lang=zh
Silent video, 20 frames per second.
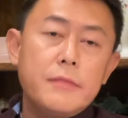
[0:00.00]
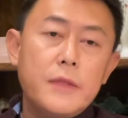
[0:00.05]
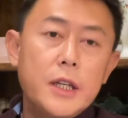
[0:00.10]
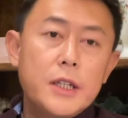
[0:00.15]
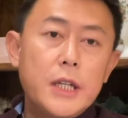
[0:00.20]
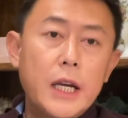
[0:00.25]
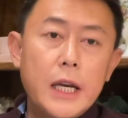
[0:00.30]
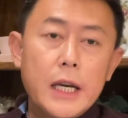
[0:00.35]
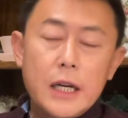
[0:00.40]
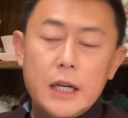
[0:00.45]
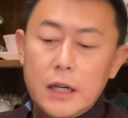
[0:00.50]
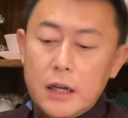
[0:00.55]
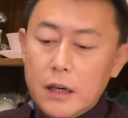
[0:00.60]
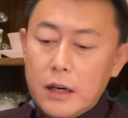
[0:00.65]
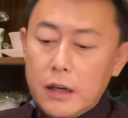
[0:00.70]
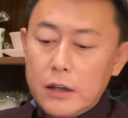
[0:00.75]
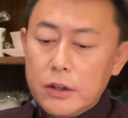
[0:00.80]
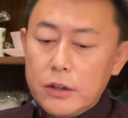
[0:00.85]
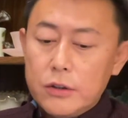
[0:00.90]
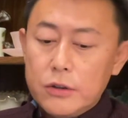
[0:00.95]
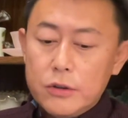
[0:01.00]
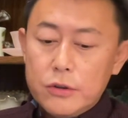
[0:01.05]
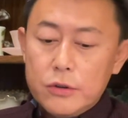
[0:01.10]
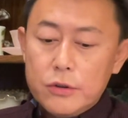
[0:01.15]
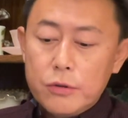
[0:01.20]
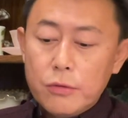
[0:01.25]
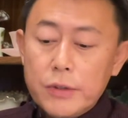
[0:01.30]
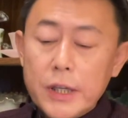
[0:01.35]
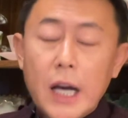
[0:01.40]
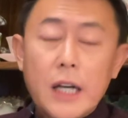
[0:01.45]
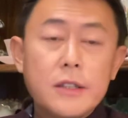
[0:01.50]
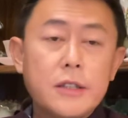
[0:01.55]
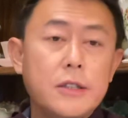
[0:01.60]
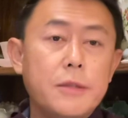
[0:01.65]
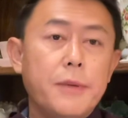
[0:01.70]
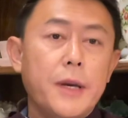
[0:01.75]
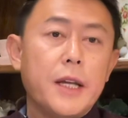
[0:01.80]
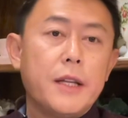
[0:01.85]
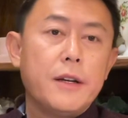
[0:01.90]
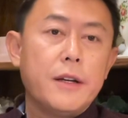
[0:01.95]
这个中央
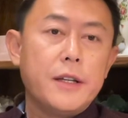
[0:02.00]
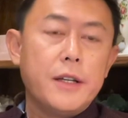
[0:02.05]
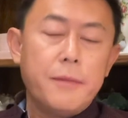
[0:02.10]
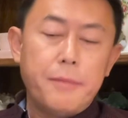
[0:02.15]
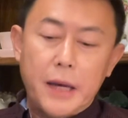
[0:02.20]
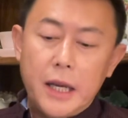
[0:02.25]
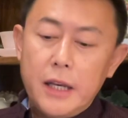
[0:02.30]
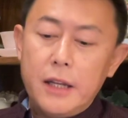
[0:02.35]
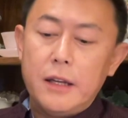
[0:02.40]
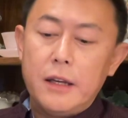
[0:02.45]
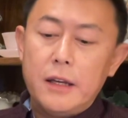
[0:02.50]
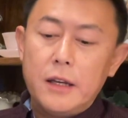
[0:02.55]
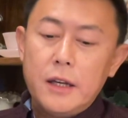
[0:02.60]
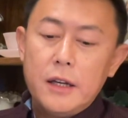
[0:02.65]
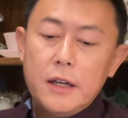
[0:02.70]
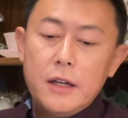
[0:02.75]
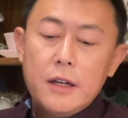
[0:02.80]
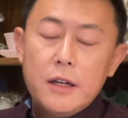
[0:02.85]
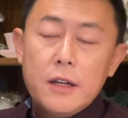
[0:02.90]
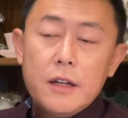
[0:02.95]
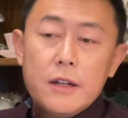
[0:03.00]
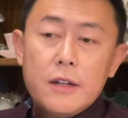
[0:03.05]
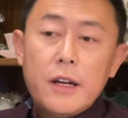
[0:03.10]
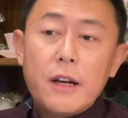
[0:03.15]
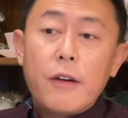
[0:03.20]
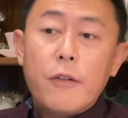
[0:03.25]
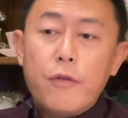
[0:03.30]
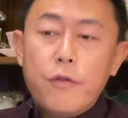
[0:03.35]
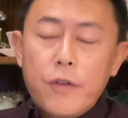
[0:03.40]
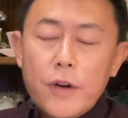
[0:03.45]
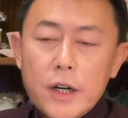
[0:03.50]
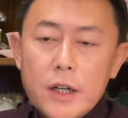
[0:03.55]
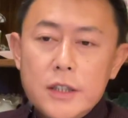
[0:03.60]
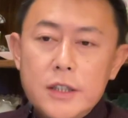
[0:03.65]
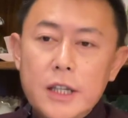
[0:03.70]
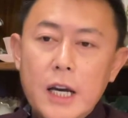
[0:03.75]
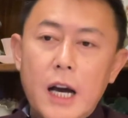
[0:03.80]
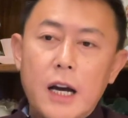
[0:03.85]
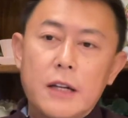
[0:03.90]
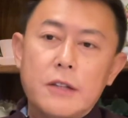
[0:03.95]
级别的这些媒体。这个风
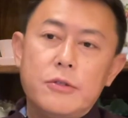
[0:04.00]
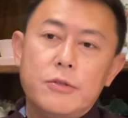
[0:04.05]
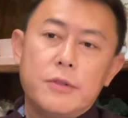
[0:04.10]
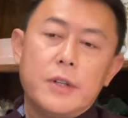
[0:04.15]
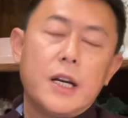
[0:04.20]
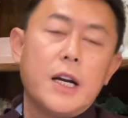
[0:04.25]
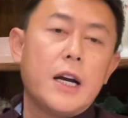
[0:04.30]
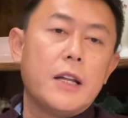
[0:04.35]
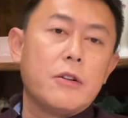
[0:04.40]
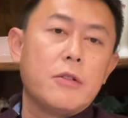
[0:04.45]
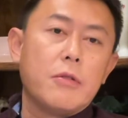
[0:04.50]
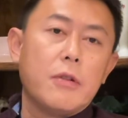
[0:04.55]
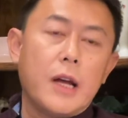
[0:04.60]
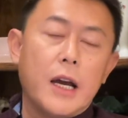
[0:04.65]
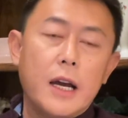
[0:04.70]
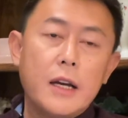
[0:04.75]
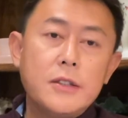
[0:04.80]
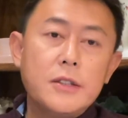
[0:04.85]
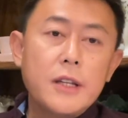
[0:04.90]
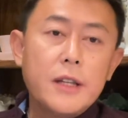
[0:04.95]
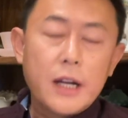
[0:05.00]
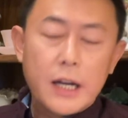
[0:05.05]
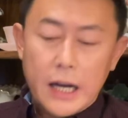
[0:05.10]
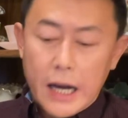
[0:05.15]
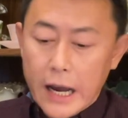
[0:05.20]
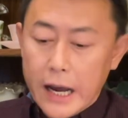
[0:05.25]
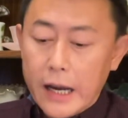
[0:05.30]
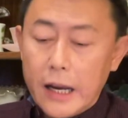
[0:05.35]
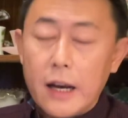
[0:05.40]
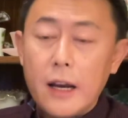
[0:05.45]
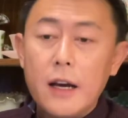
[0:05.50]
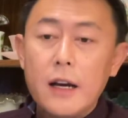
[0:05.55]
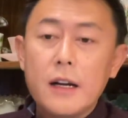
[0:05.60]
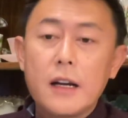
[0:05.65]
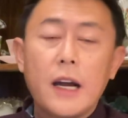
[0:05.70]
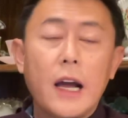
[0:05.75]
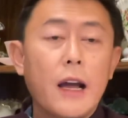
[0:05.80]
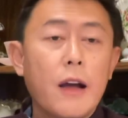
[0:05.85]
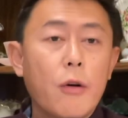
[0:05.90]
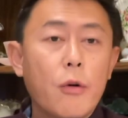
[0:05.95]
向就能看得出来，现在改了，
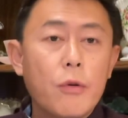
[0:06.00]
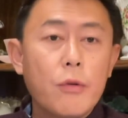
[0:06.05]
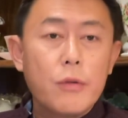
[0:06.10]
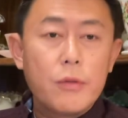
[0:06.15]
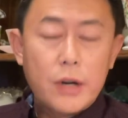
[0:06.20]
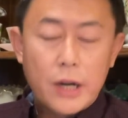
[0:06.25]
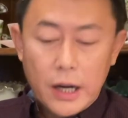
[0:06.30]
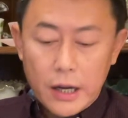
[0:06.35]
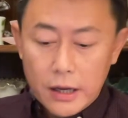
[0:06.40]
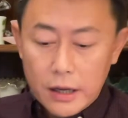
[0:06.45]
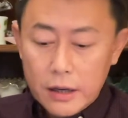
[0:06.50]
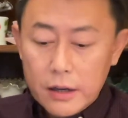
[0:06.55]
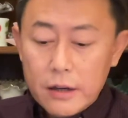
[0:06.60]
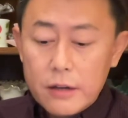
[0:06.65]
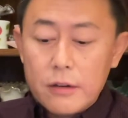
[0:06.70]
改改